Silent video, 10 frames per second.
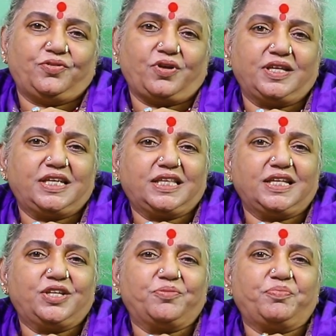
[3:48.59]
సో
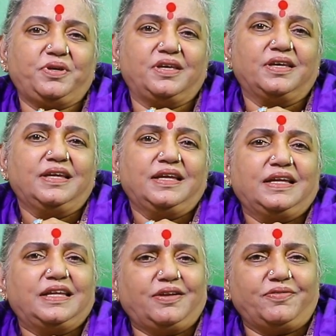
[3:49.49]
అంచేతని చెప్పి
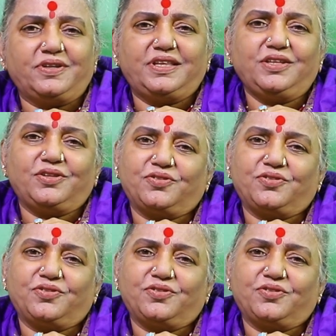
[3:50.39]
ఎవరిది